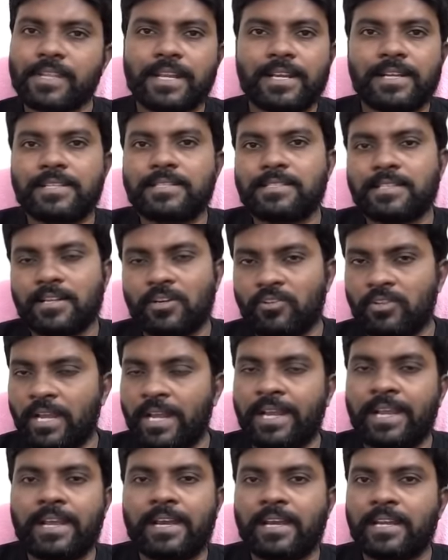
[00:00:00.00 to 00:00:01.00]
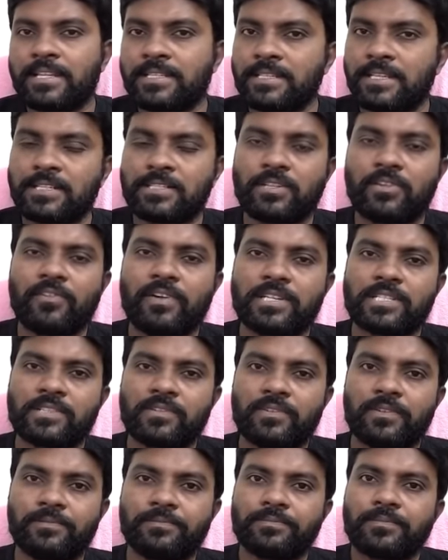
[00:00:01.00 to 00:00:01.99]
ఖచ్చితంగా ఉంది అంగీకరించాల్సిన
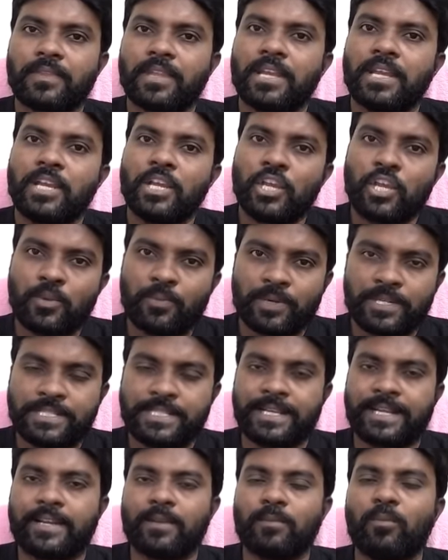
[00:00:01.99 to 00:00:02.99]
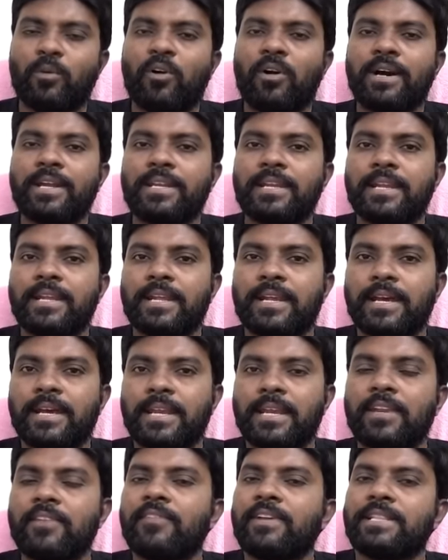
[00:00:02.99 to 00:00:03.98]
వాస్తవం ఇప్పుడు జగన్మోహన్ రెడ్డి
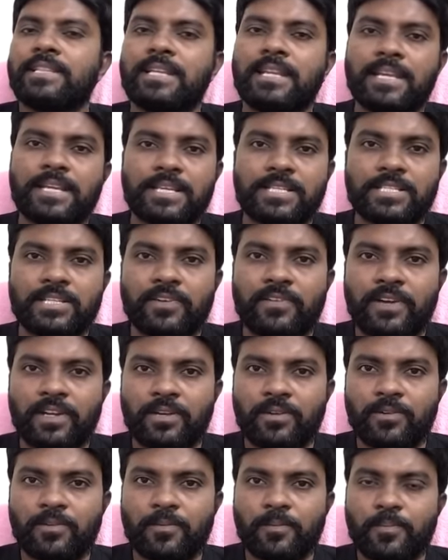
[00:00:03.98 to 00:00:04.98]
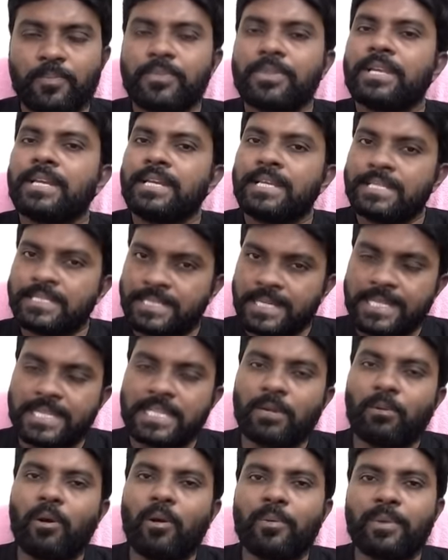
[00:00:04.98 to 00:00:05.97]
గారిని వ్యతిరేకించే వాళ్ళు
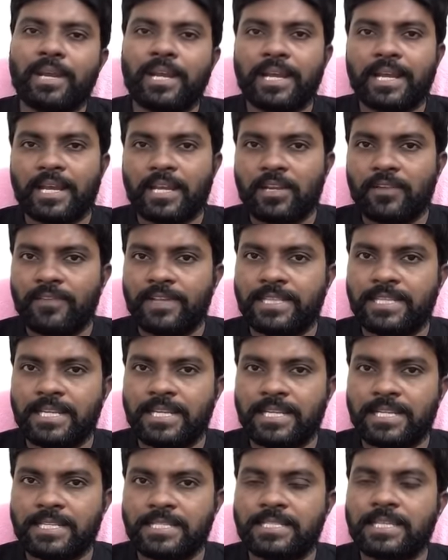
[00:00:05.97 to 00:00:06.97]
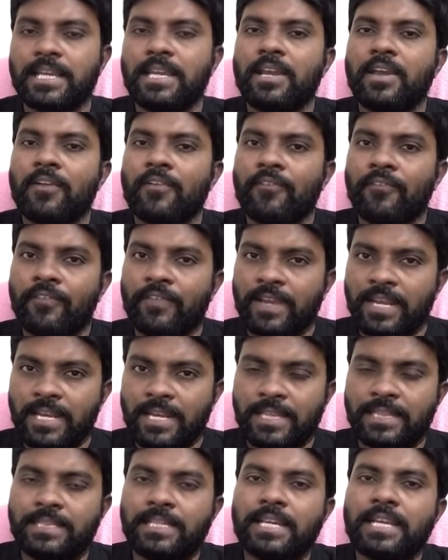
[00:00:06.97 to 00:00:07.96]
చంద్రబాబు నాయుడు గారిని వ్యతిరేకించే
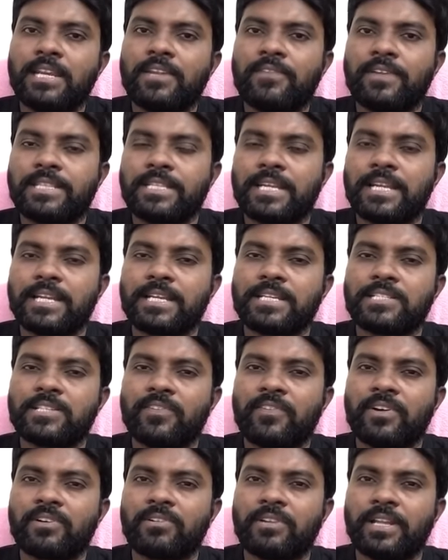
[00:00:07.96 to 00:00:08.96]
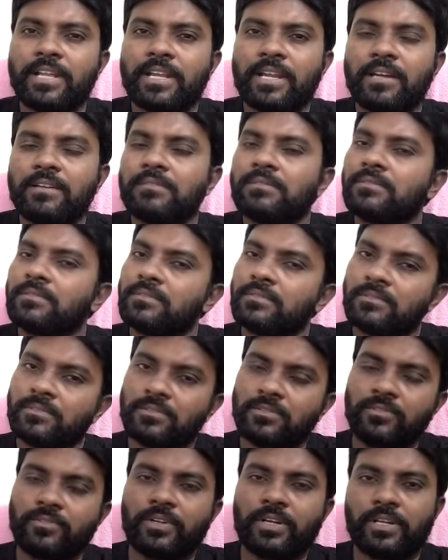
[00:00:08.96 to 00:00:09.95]
వీళ్ళిద్దరిని వ్యతిరేకించే వాళ్ళు లేరా
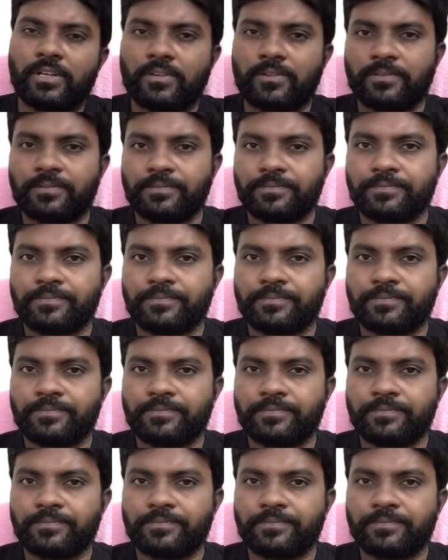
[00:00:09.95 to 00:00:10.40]
ఉన్నారు